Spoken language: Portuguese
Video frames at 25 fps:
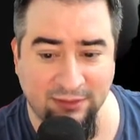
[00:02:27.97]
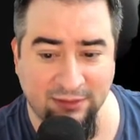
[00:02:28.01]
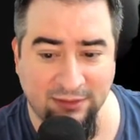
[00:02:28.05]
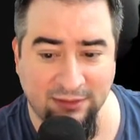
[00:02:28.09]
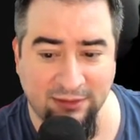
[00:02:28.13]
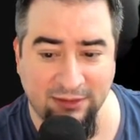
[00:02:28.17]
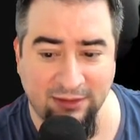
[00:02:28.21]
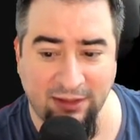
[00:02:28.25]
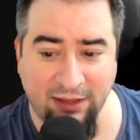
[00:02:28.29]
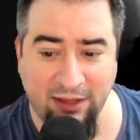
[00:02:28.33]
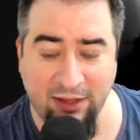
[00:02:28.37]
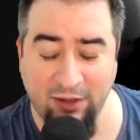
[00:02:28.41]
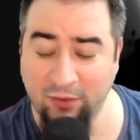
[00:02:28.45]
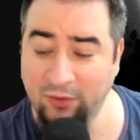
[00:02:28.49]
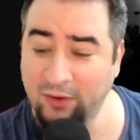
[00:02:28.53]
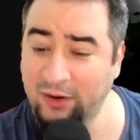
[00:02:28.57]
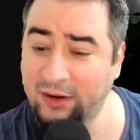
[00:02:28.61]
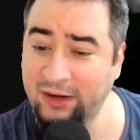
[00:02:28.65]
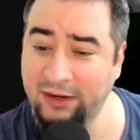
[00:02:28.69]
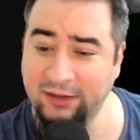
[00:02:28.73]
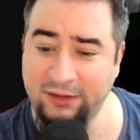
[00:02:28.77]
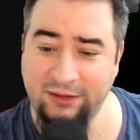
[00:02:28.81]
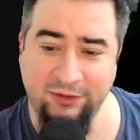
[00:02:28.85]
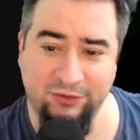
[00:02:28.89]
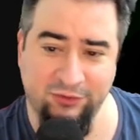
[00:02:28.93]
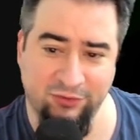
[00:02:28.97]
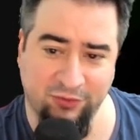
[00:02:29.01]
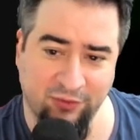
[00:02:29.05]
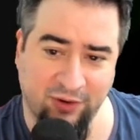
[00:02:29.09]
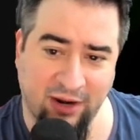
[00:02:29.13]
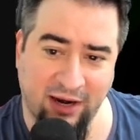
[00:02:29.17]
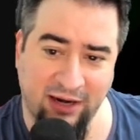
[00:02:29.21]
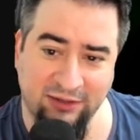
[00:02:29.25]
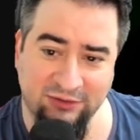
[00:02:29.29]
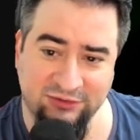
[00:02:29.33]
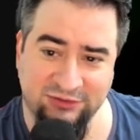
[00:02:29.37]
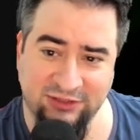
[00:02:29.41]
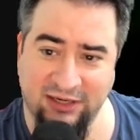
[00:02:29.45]
E eu não acredito que
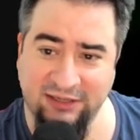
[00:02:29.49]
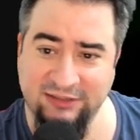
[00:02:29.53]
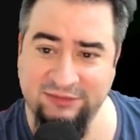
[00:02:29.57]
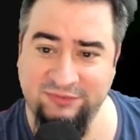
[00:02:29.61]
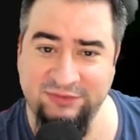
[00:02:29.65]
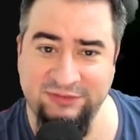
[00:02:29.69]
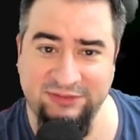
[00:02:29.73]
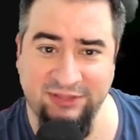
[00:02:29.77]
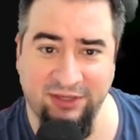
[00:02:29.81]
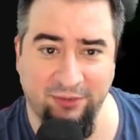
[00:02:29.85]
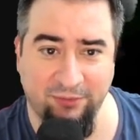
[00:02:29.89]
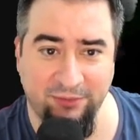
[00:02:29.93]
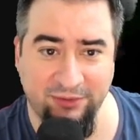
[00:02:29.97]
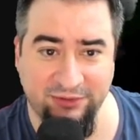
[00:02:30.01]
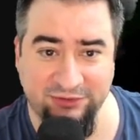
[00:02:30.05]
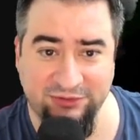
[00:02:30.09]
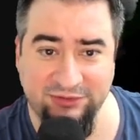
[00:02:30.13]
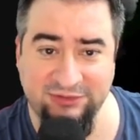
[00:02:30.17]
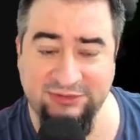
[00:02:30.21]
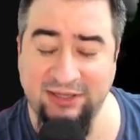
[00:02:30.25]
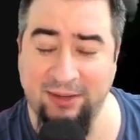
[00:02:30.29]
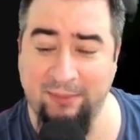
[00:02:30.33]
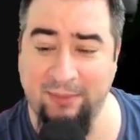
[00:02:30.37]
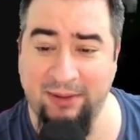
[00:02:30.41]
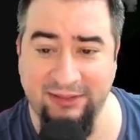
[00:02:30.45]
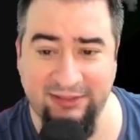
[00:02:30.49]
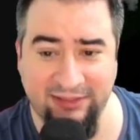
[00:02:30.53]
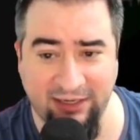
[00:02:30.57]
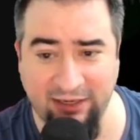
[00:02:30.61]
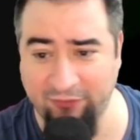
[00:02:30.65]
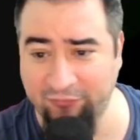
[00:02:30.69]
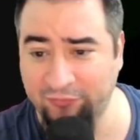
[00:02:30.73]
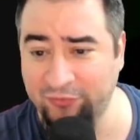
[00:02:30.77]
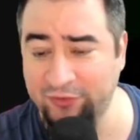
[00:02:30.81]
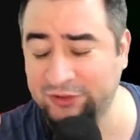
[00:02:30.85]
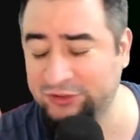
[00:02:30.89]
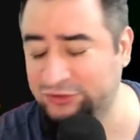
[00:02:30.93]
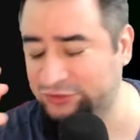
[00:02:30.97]
cara, os caras fizeram isso. Se a matéria
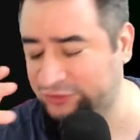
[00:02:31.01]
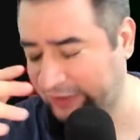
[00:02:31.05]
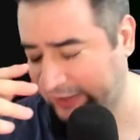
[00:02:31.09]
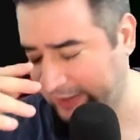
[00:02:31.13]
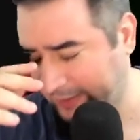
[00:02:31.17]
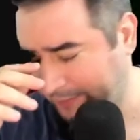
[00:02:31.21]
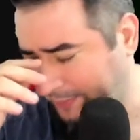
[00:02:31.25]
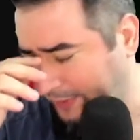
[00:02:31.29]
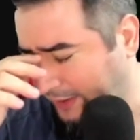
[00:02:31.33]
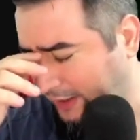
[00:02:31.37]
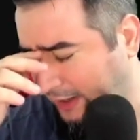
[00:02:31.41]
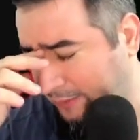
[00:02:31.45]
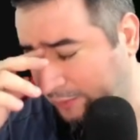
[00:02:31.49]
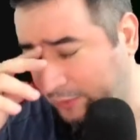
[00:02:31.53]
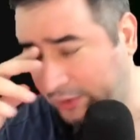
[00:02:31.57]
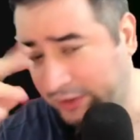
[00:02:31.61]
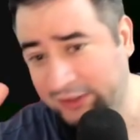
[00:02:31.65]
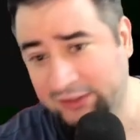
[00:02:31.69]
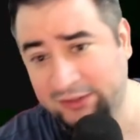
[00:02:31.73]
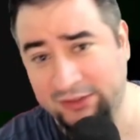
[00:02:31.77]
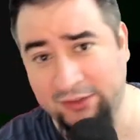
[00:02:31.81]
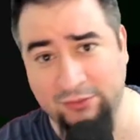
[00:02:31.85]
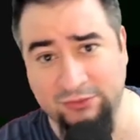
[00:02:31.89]
for disso aí, pelo amor de Deus,